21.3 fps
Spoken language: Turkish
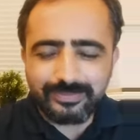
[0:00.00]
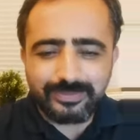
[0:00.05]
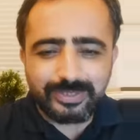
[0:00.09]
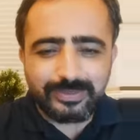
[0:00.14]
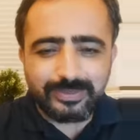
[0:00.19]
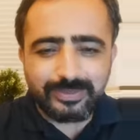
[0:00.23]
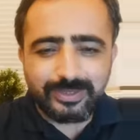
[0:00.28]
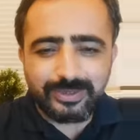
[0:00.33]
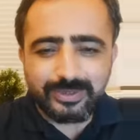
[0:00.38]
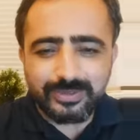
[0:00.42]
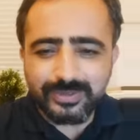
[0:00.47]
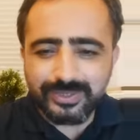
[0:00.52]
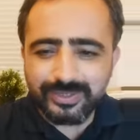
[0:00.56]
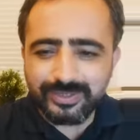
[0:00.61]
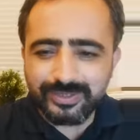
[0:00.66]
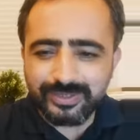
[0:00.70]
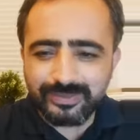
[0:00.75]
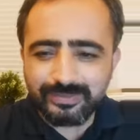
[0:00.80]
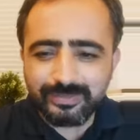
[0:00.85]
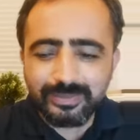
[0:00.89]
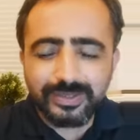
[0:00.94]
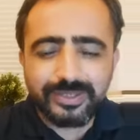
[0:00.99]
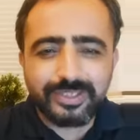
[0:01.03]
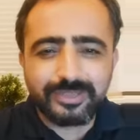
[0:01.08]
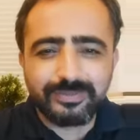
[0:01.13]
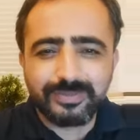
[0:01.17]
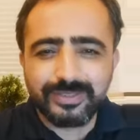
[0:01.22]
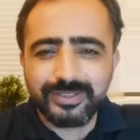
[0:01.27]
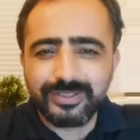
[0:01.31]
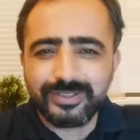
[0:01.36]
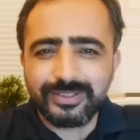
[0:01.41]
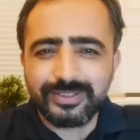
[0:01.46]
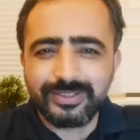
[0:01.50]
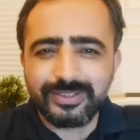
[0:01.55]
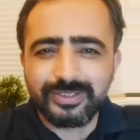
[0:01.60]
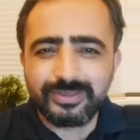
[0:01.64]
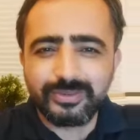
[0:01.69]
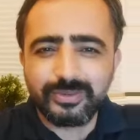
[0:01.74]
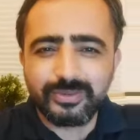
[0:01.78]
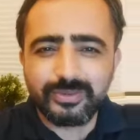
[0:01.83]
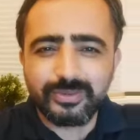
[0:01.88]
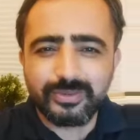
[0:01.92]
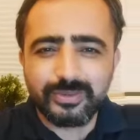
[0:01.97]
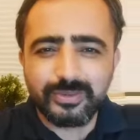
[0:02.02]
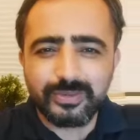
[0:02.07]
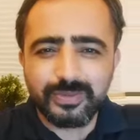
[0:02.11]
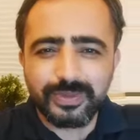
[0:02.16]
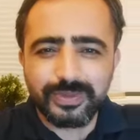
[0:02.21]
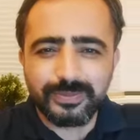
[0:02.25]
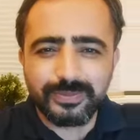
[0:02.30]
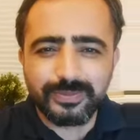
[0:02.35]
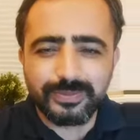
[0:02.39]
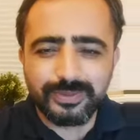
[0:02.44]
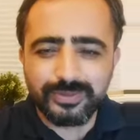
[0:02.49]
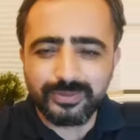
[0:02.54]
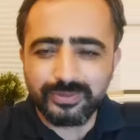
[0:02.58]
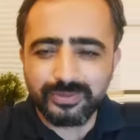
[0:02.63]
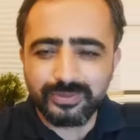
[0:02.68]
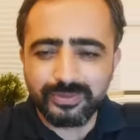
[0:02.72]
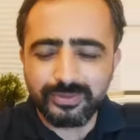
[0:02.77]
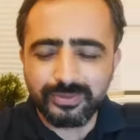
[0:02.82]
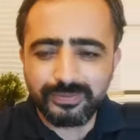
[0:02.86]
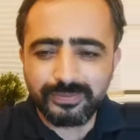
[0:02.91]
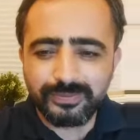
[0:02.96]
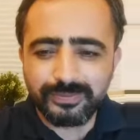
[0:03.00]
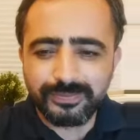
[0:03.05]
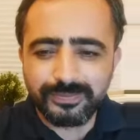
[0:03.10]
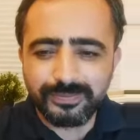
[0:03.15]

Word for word: filmler üzerinden bir tema ile ilgili bir konuşma yapmayı düşünüyorum.